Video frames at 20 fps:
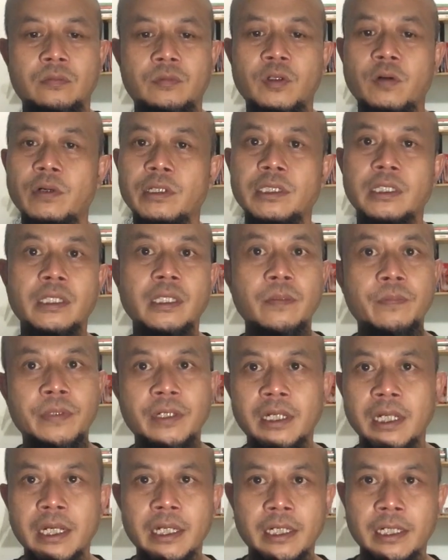bahwasanya
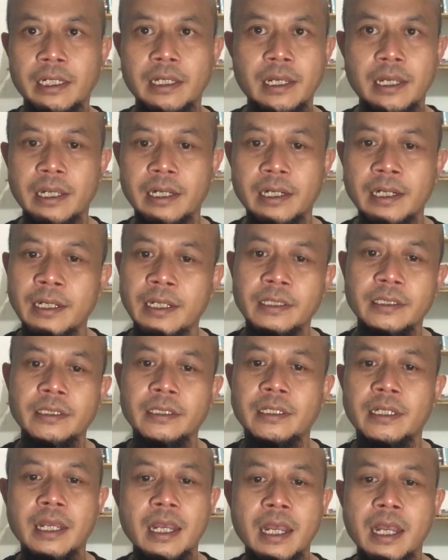bela negara
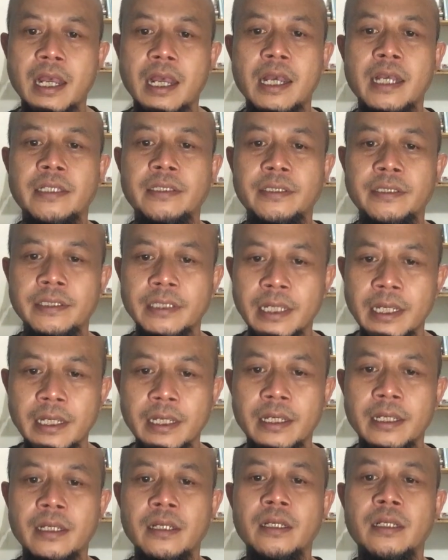tidak
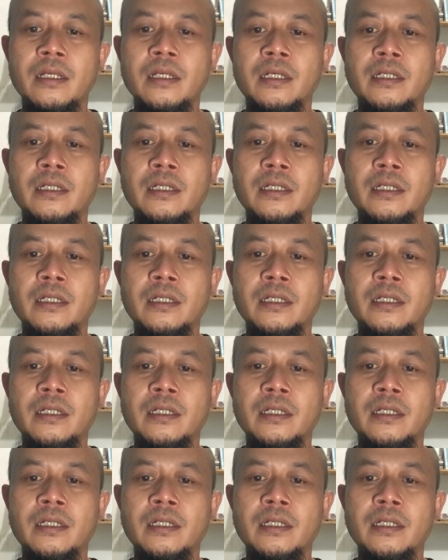hanya